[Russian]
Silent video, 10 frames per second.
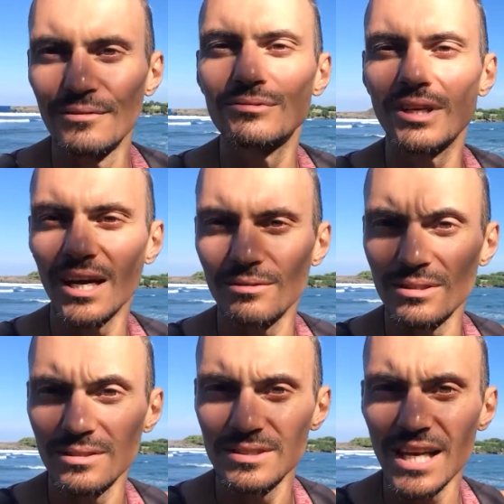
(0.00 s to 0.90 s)
Вот так
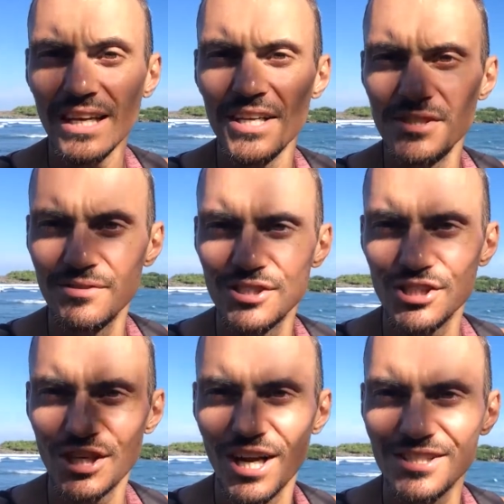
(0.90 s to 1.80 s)
вот. Заканчивайте
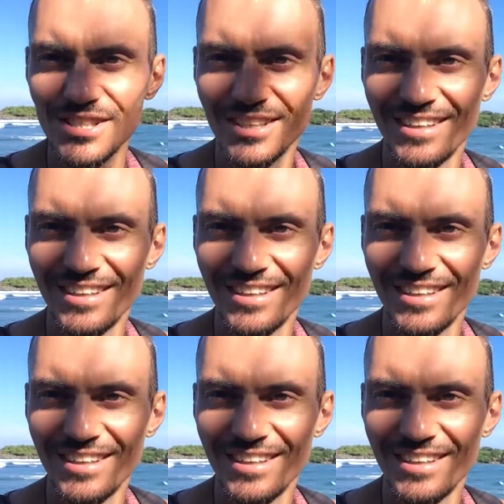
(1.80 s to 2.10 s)
жрать.